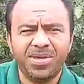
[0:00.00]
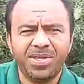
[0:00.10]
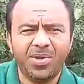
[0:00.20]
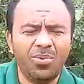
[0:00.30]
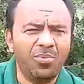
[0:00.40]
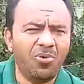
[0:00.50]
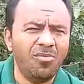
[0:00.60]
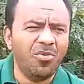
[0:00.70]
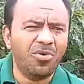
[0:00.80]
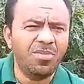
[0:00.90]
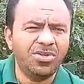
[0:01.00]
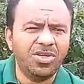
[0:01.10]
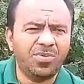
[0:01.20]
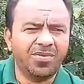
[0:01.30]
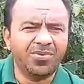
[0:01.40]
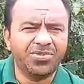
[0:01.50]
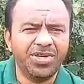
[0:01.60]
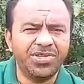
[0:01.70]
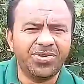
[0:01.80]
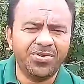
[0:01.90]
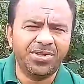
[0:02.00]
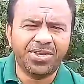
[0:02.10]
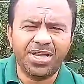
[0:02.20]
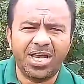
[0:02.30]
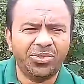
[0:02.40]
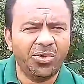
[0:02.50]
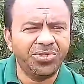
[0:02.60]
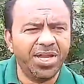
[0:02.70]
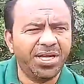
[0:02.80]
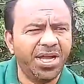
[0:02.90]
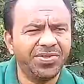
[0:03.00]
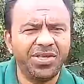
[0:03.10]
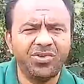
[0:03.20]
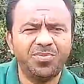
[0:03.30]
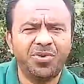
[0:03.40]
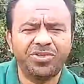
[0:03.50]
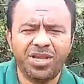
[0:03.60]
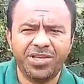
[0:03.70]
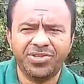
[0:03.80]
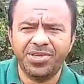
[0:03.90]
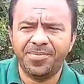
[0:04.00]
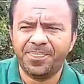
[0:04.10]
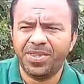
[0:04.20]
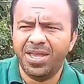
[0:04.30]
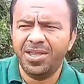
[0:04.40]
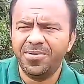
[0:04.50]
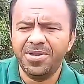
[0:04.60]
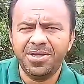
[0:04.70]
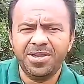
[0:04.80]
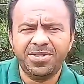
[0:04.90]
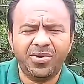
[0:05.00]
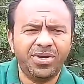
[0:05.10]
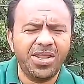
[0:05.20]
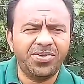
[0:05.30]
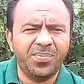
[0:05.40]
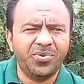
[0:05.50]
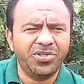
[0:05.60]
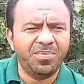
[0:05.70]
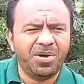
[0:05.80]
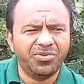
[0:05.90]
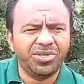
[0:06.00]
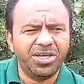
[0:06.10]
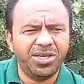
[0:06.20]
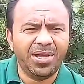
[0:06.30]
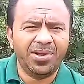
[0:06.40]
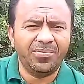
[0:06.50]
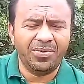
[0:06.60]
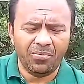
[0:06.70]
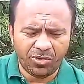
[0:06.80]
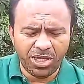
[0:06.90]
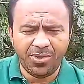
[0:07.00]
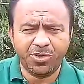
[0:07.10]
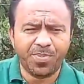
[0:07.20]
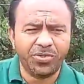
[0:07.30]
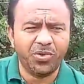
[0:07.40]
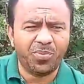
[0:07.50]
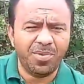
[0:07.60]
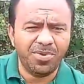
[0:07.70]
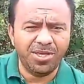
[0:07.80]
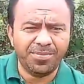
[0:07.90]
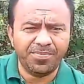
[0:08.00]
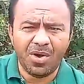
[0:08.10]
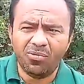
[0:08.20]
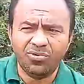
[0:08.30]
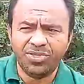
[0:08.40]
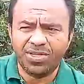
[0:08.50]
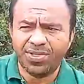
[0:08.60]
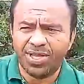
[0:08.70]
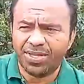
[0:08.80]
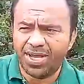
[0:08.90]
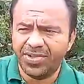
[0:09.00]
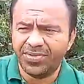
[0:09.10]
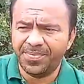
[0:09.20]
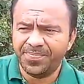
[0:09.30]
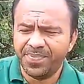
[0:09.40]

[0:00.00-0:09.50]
Então, como eu prometi para vocês, que eu ia entregar todos os recados que Deus mostrasse, né? Então eu quero dizer para os irmãos que o que Deus passou para mim alguns anos atrás